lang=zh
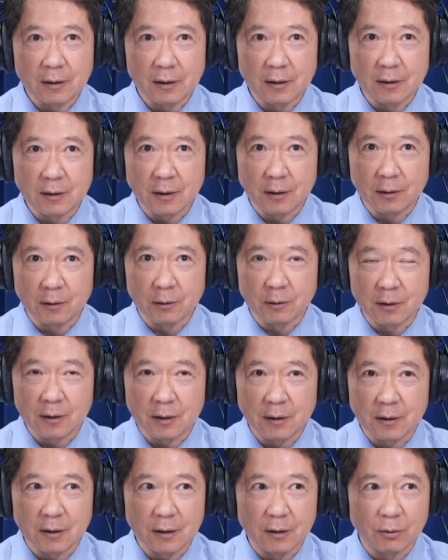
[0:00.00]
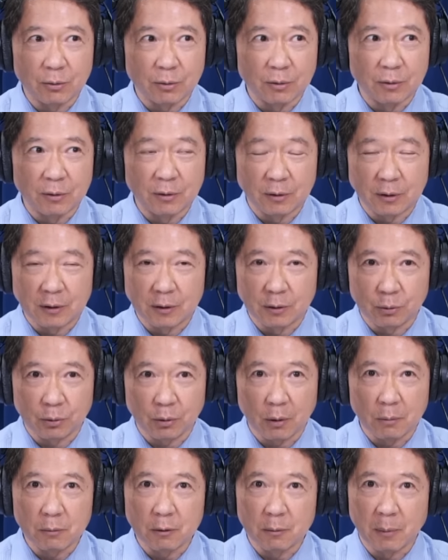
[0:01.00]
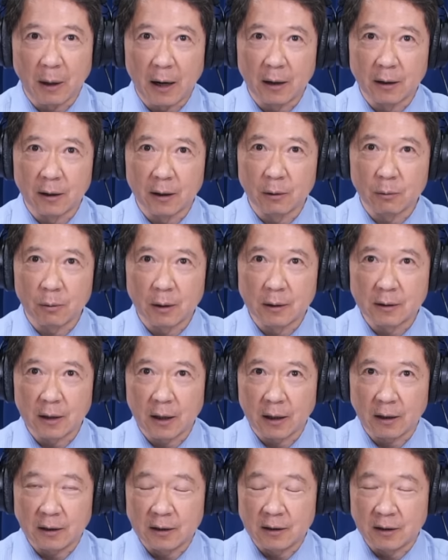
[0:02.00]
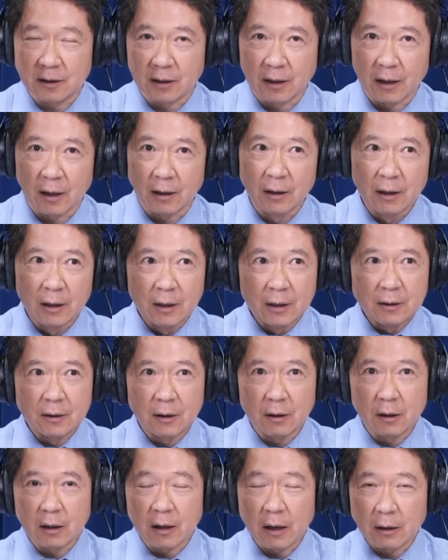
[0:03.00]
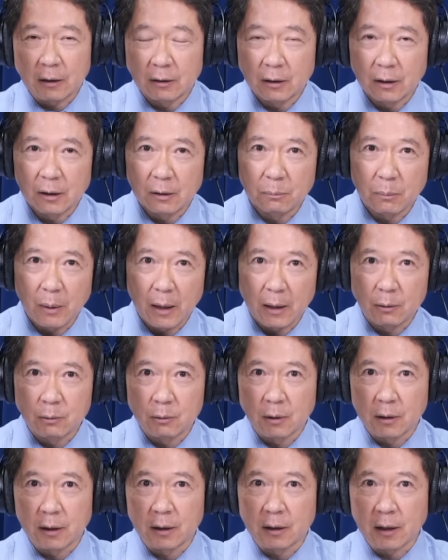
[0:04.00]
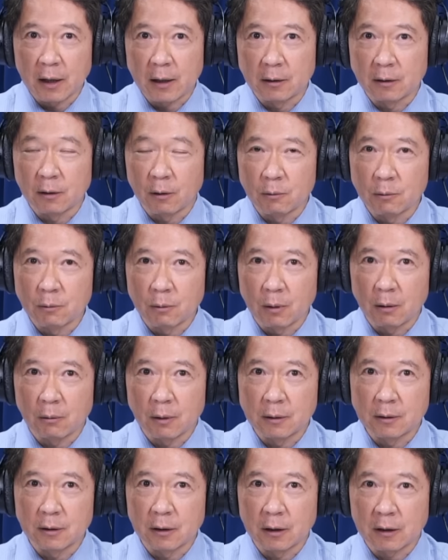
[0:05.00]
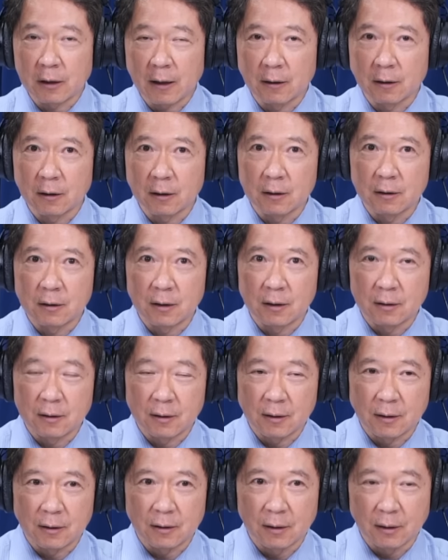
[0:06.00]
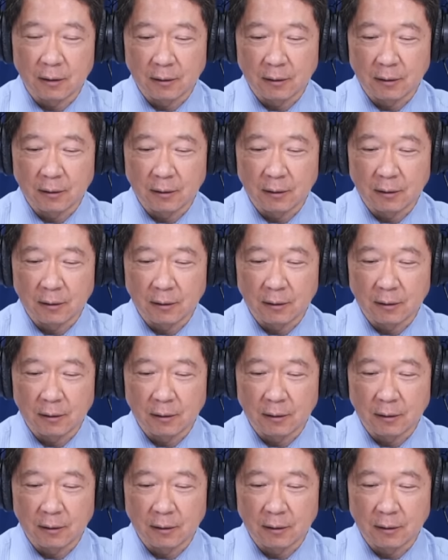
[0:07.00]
跟金融经济局势全部把它连贯在一起看，那个跟那个脉络可以看的宏观环境可以看得更清晰啊。